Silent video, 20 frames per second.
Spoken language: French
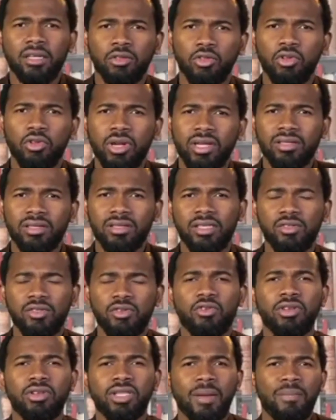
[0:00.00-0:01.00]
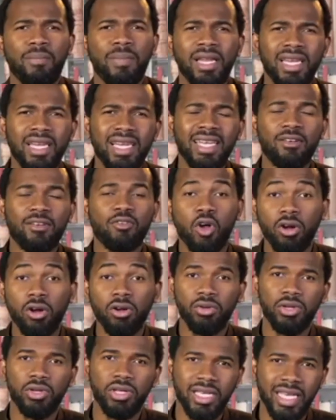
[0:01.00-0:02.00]
de lancer ce qu'on appelle
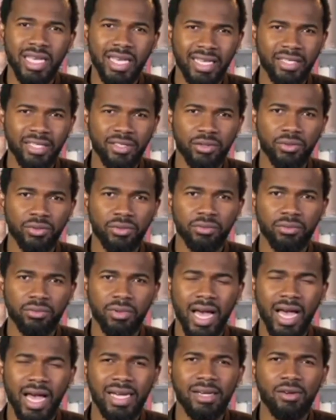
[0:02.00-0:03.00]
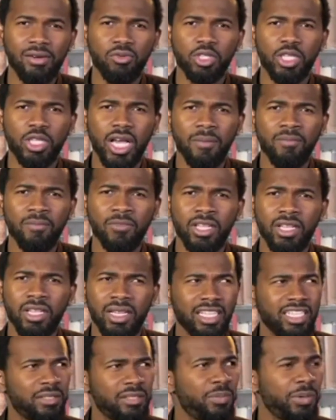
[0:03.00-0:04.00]
l'école de guérison. Alléluia
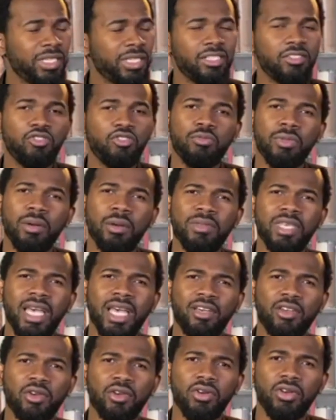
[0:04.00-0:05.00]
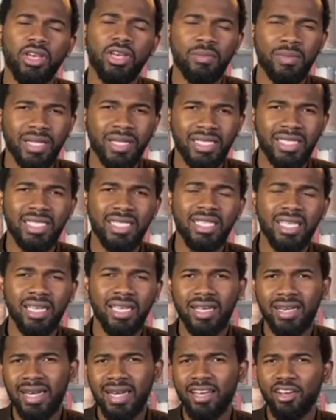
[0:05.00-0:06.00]
l'Esprit de Dieu m'a mis à cœur et m'a dit
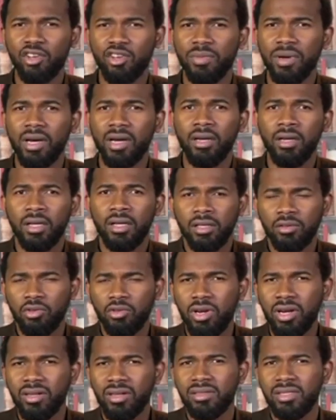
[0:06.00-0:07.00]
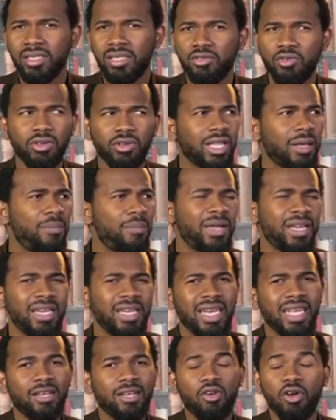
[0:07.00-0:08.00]
clairement de lancer ce qu'on appelle
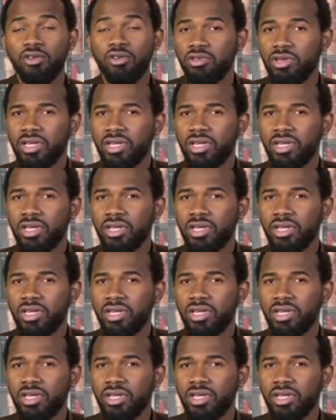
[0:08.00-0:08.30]
l'école de